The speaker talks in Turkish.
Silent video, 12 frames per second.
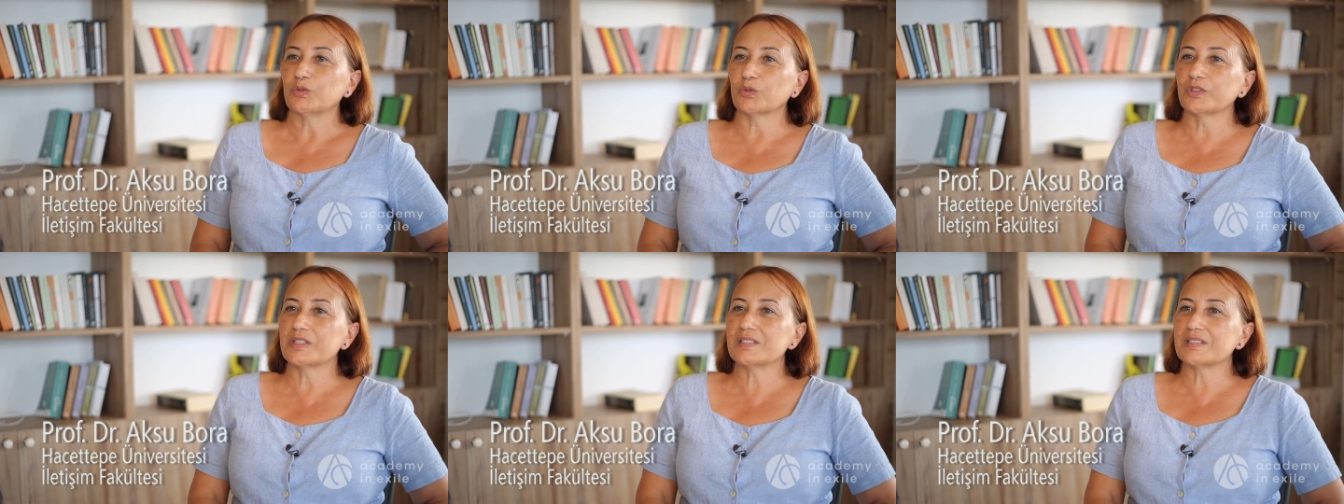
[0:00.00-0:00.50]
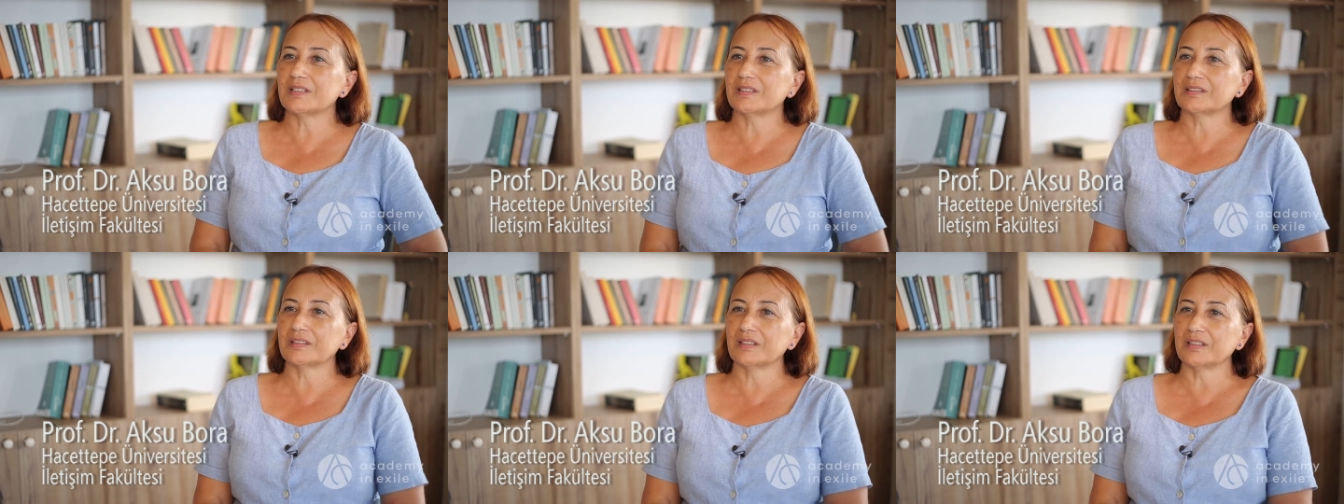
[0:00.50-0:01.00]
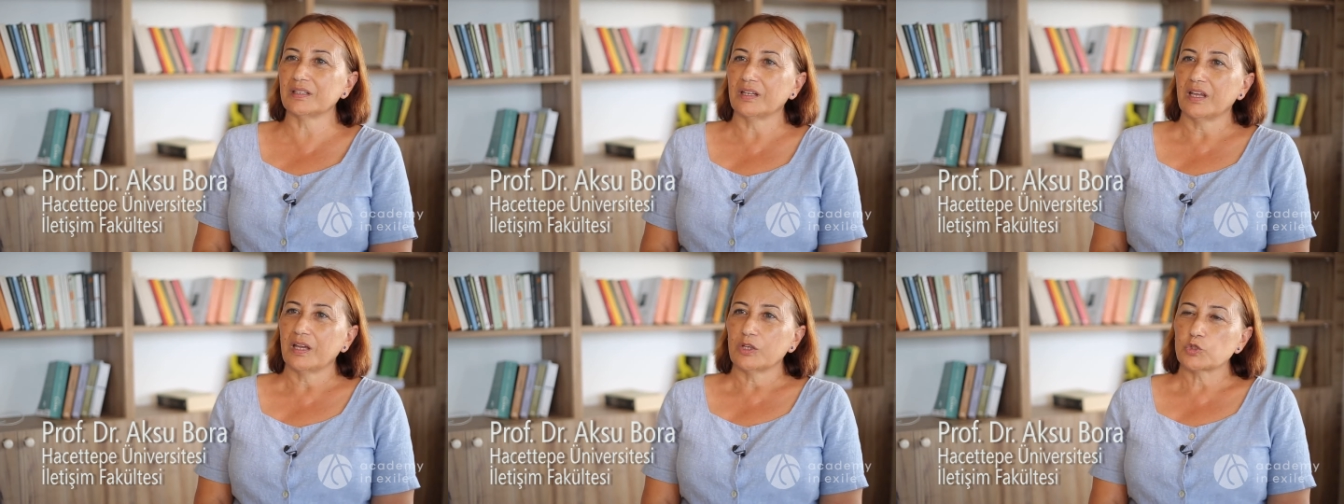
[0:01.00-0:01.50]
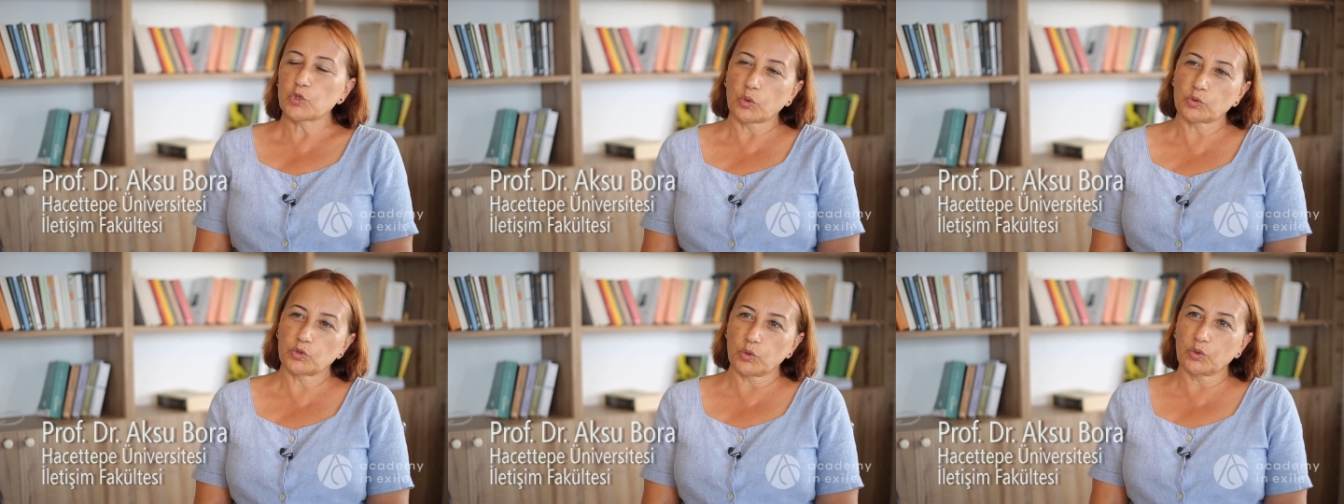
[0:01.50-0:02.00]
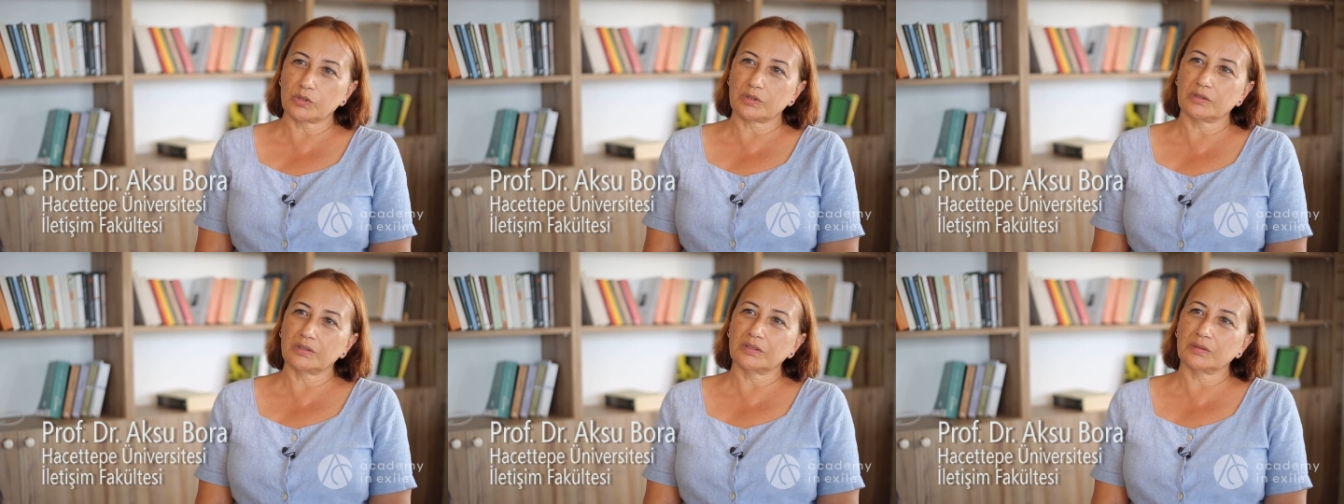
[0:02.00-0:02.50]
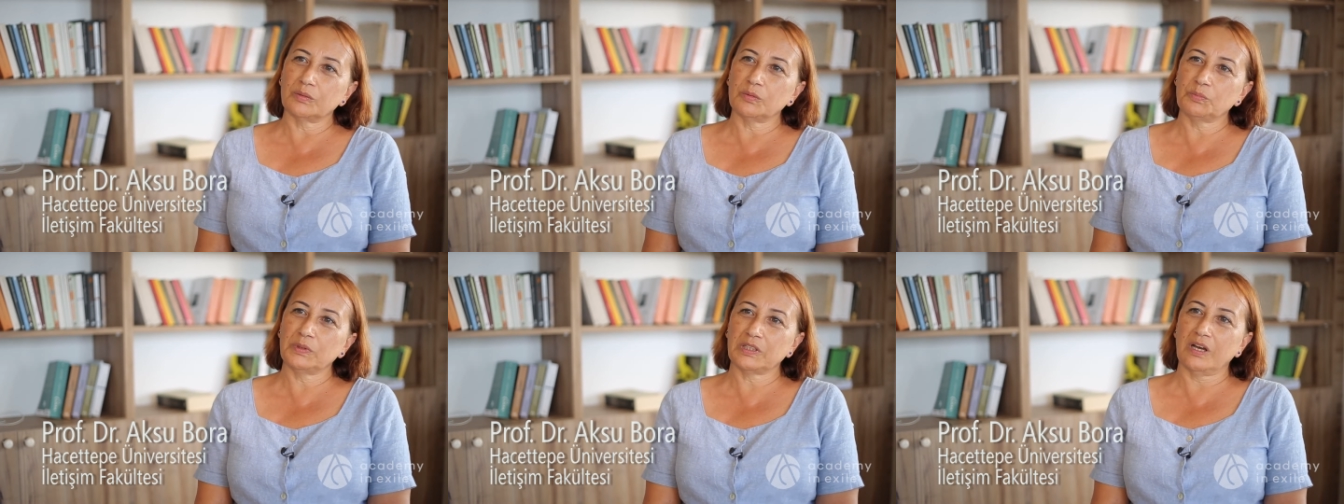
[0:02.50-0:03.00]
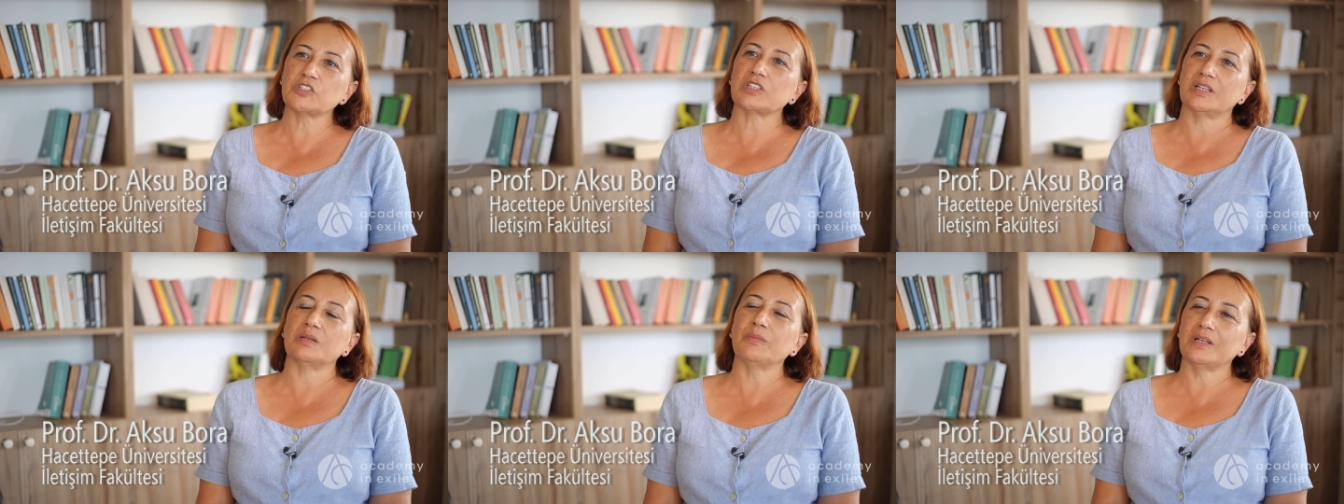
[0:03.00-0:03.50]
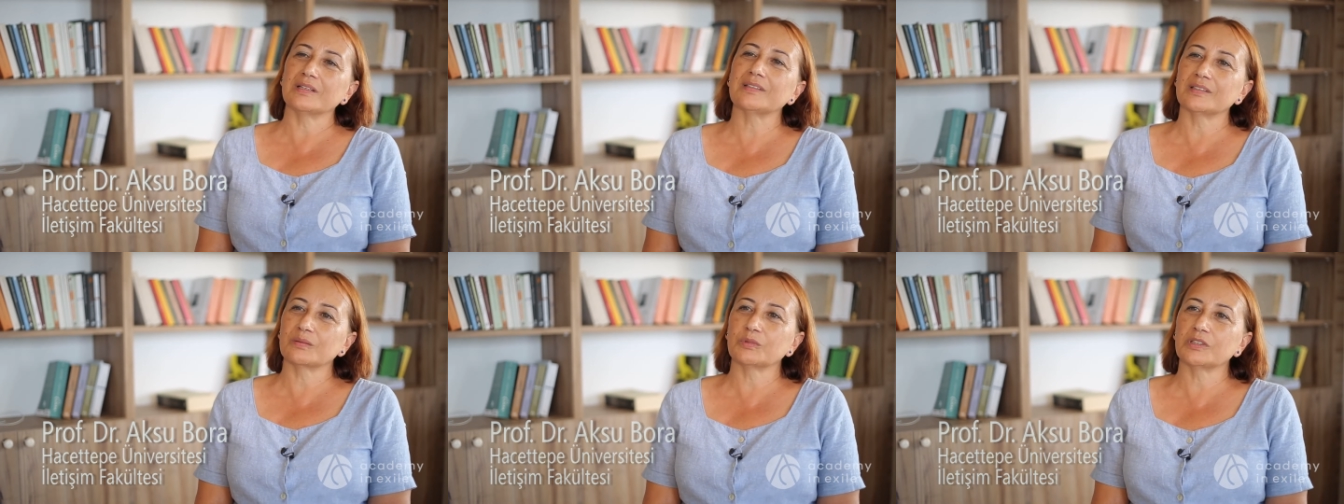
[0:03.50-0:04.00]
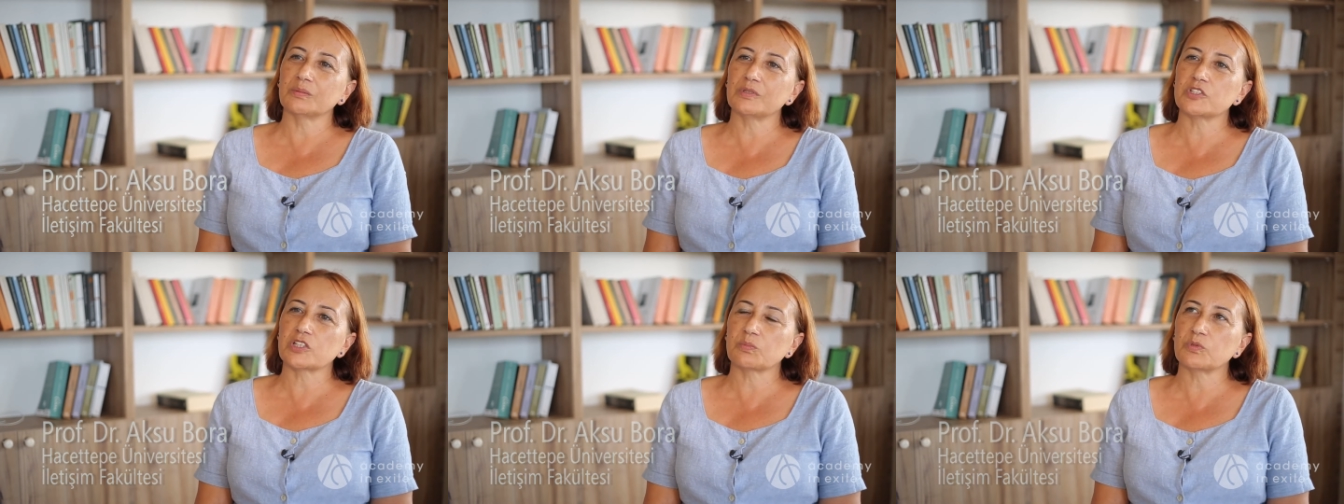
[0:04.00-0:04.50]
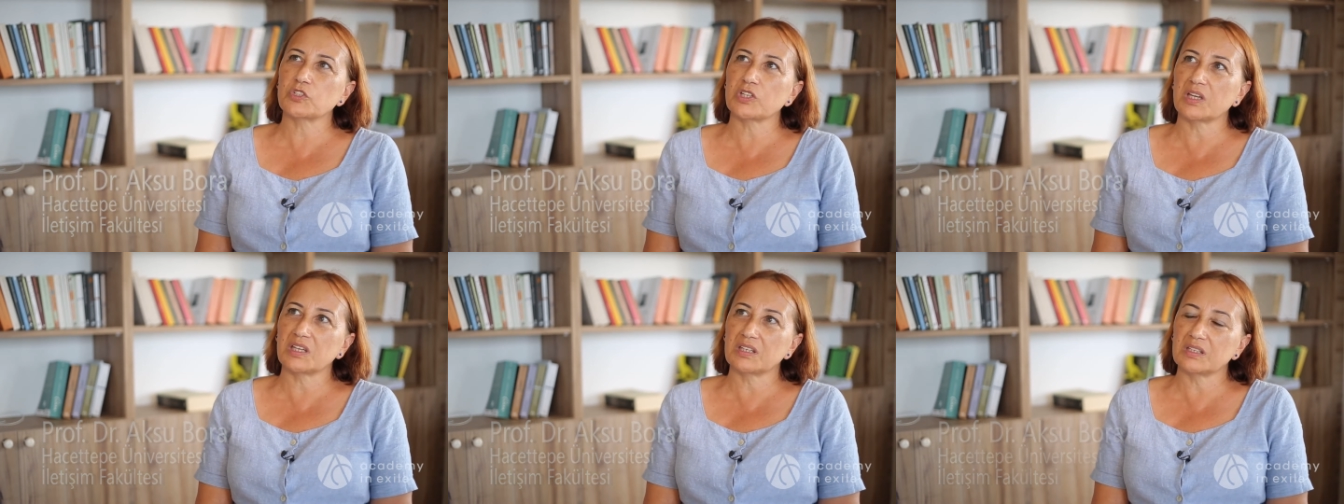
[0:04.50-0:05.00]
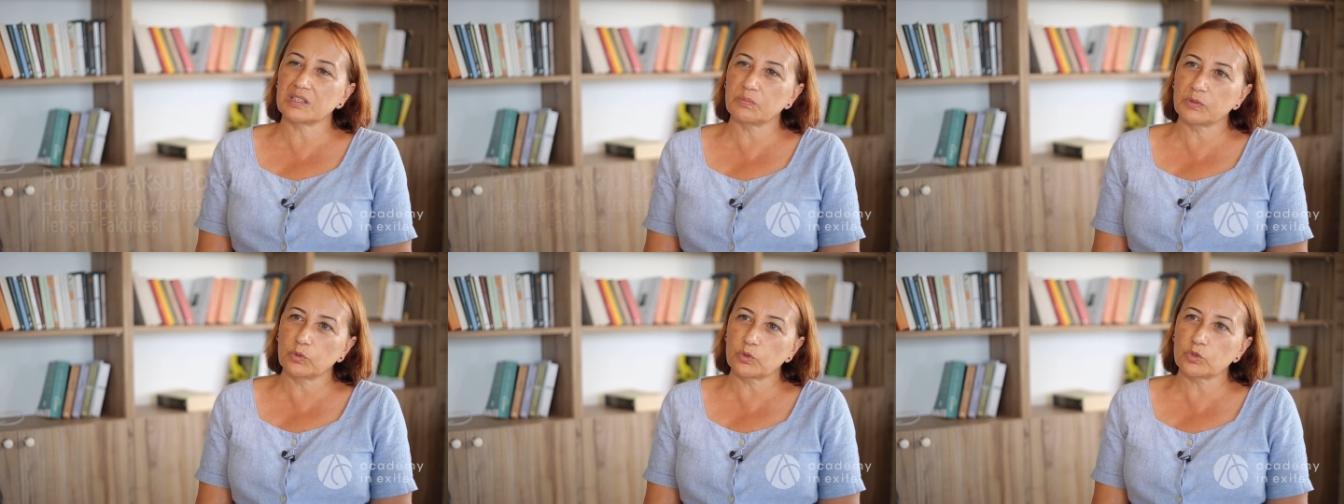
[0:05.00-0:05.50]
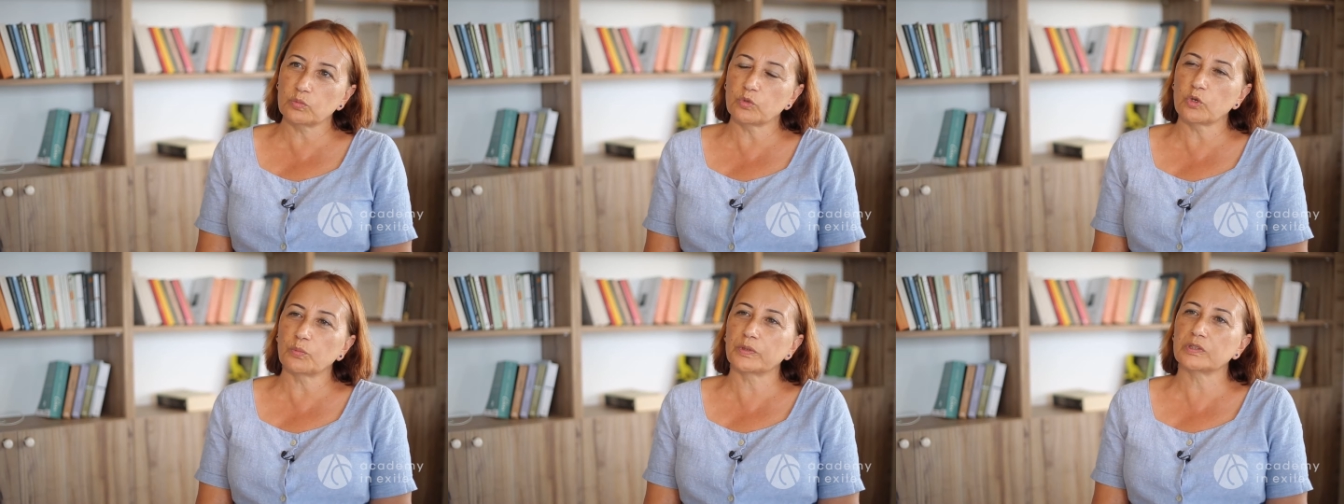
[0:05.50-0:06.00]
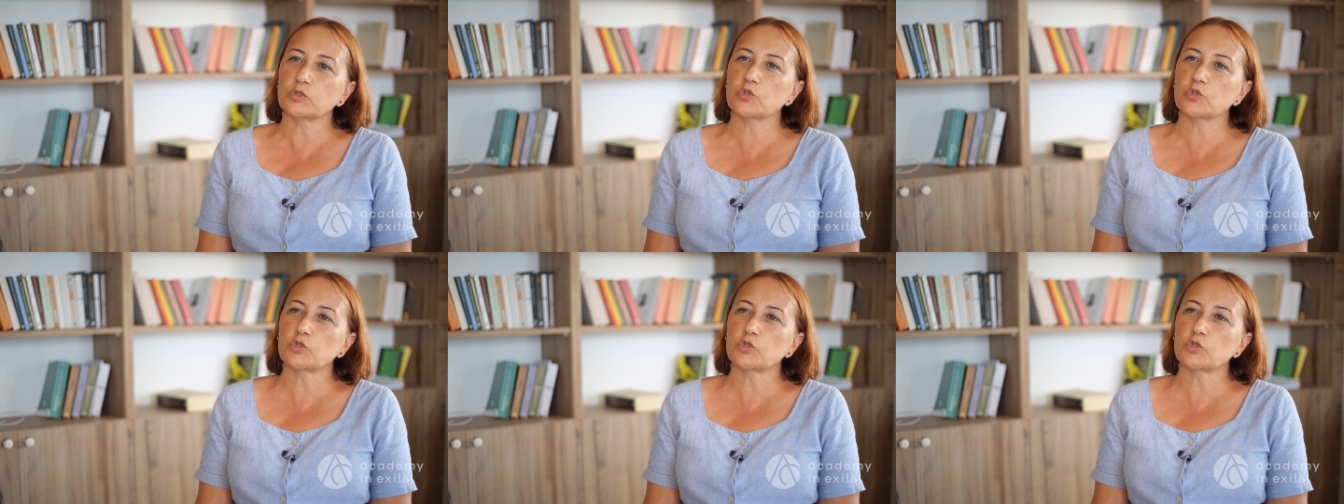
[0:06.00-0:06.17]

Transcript: Dolayısıyla da hani çok çok birkaç kelimeyle tanımlanabilecek bir şey gibi görünmüyor bana.